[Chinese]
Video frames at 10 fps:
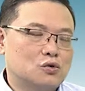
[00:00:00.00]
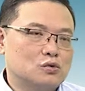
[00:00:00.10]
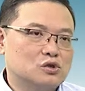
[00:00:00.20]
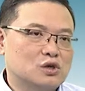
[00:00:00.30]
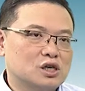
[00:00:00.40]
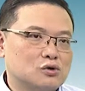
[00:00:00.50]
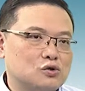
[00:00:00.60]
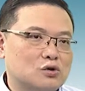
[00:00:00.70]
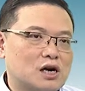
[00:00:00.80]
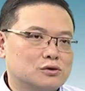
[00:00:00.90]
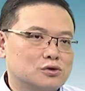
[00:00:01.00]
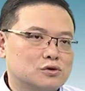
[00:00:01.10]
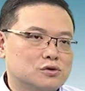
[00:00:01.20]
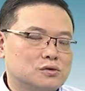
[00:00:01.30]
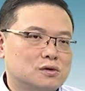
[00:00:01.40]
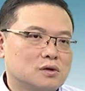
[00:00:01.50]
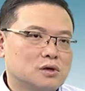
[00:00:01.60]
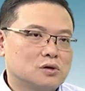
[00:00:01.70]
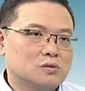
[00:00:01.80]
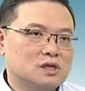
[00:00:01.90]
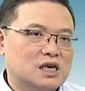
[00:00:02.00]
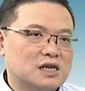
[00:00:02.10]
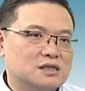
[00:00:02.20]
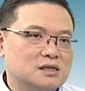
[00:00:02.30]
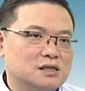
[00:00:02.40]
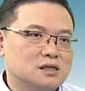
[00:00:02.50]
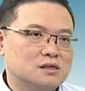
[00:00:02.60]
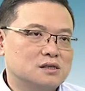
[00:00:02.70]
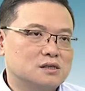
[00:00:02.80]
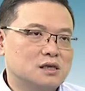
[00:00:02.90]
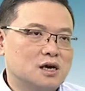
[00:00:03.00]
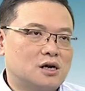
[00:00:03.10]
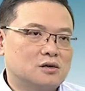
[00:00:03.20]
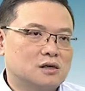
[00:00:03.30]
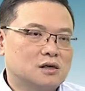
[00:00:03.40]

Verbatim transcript: 我就可以去抓取我的感测器的资料。